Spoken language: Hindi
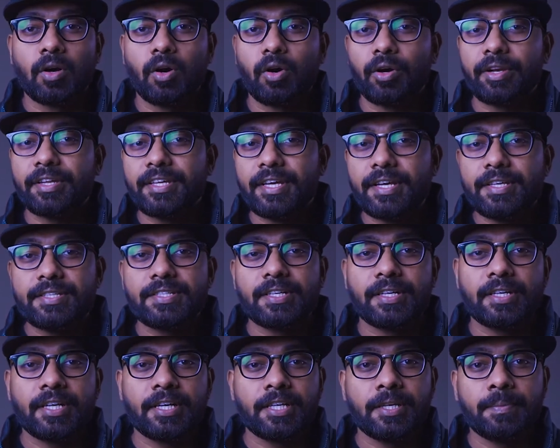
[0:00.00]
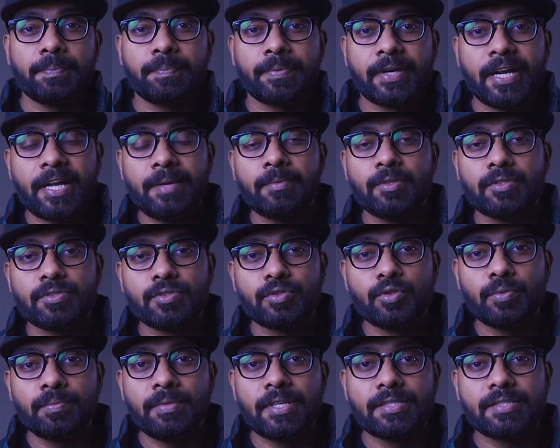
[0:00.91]
और ये जाना कि प्राइम और
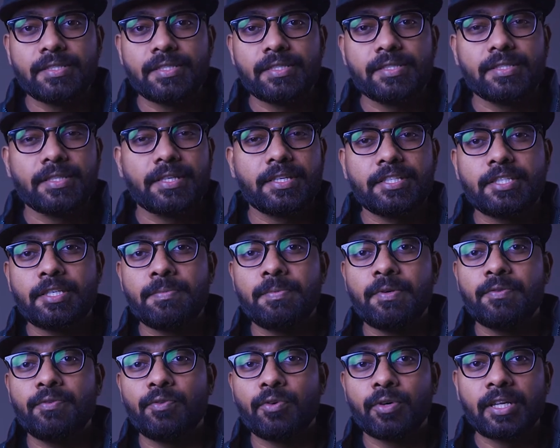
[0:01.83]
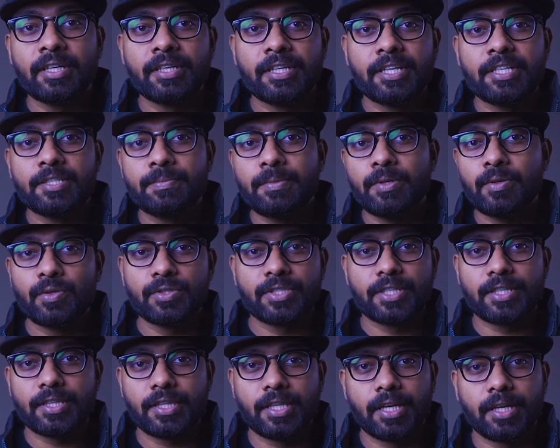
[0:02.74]
जूम लेंसेज किसी भी फोकल रेंज में हो
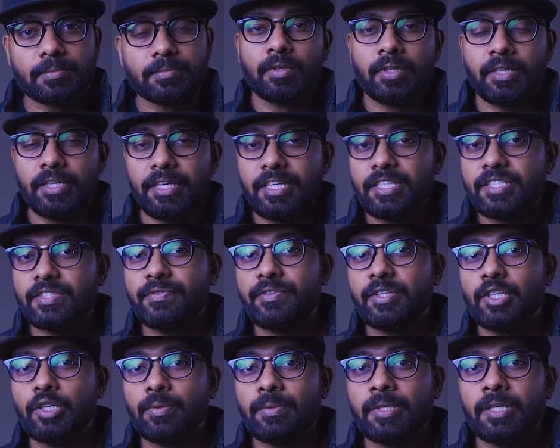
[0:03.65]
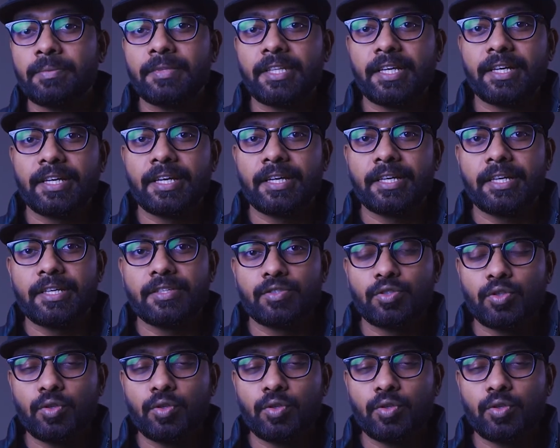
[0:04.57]
सकता है इस वीडियो में हम देखेंगे